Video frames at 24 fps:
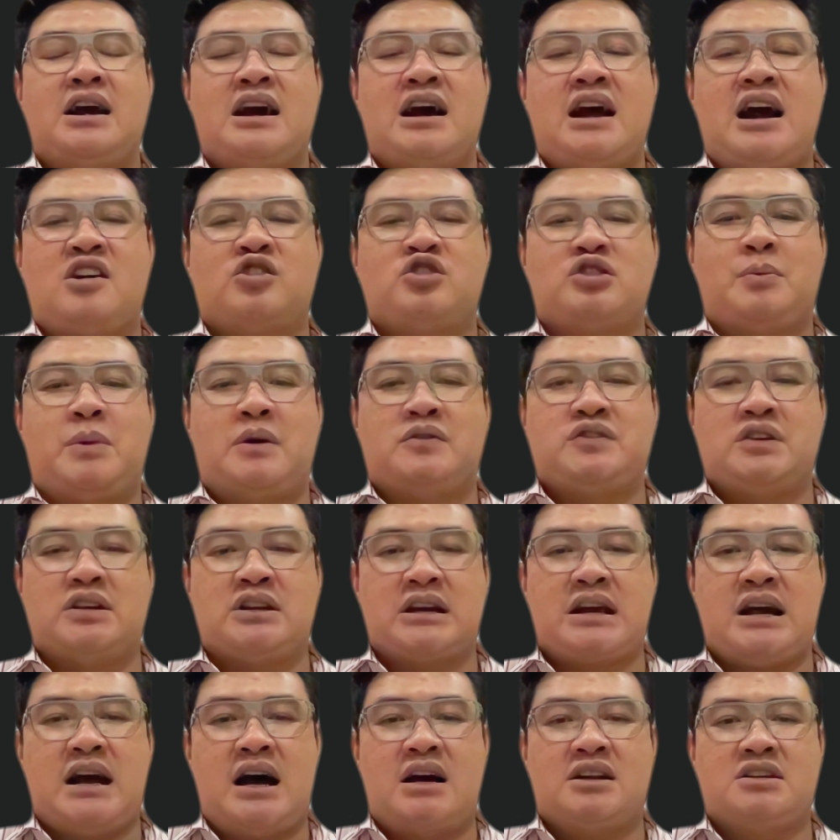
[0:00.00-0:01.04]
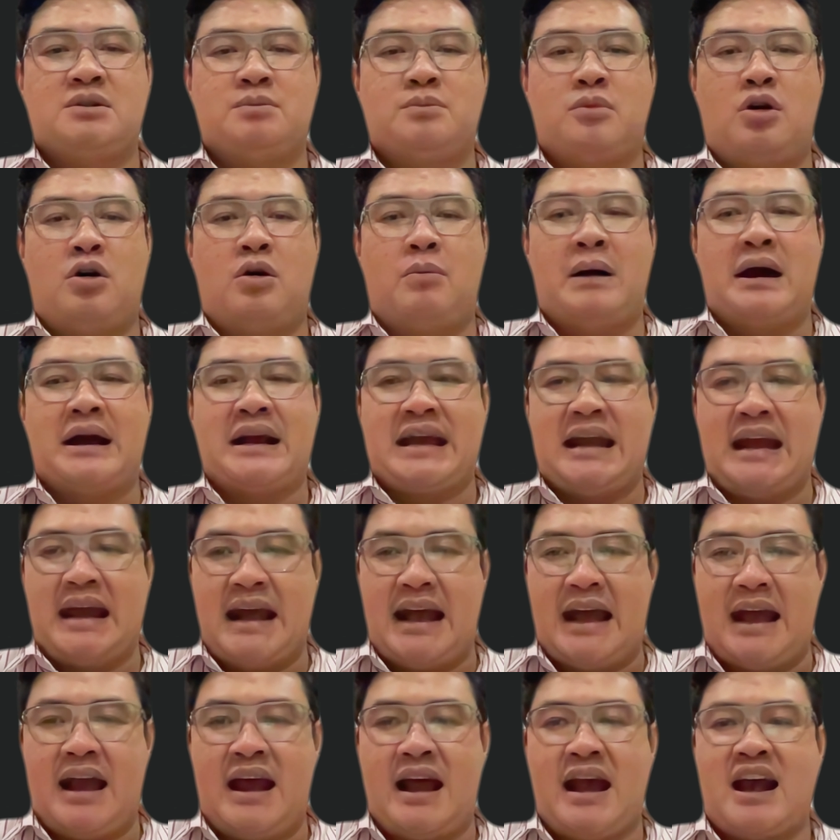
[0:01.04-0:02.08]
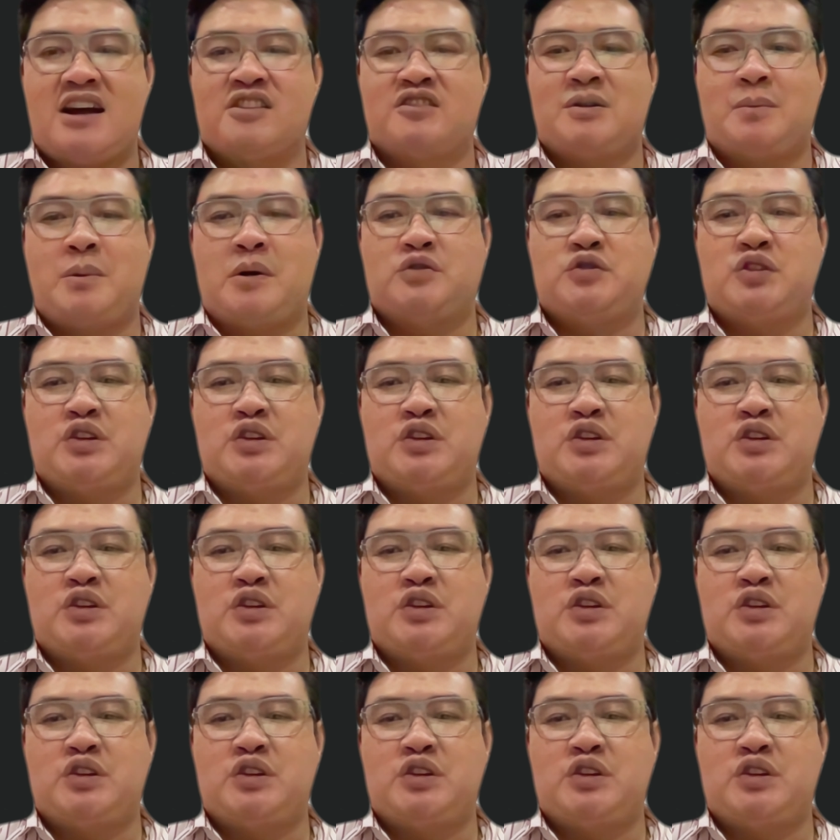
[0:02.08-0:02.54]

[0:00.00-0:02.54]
ห้างสรรพสินค้าเดมอลบางแค ห้างสรรพ